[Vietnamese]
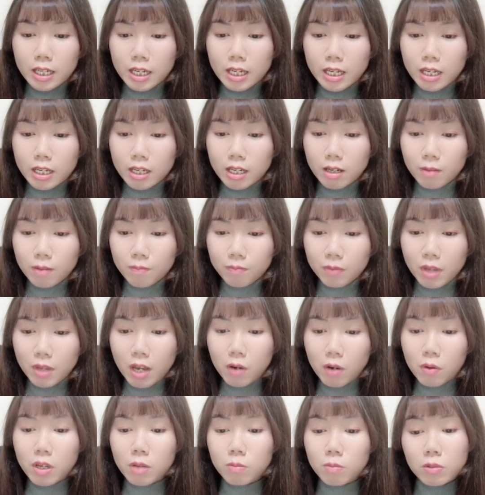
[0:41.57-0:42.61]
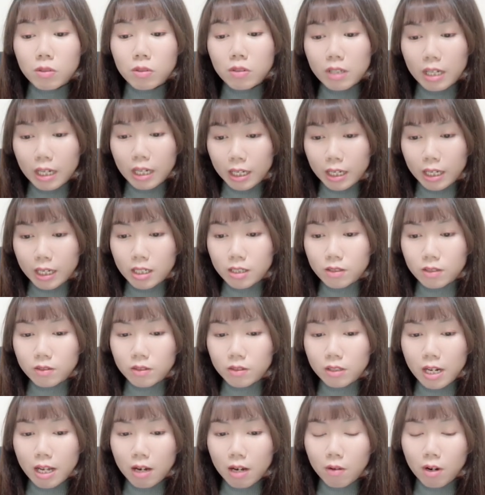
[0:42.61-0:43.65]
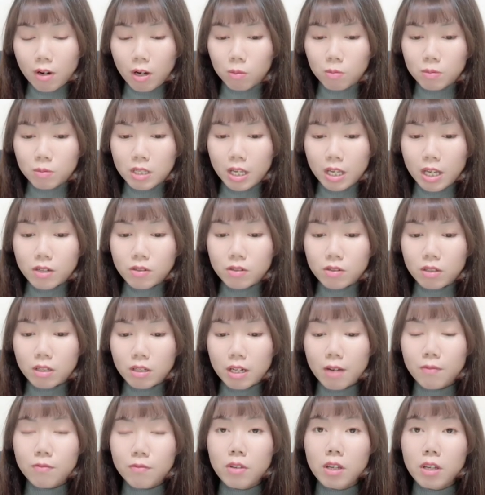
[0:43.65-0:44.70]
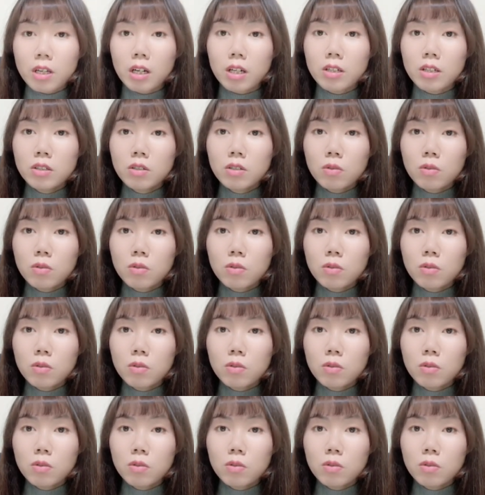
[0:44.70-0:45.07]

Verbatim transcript: thì theo hiệp ước này á, người lao động sẽ được làm việc ở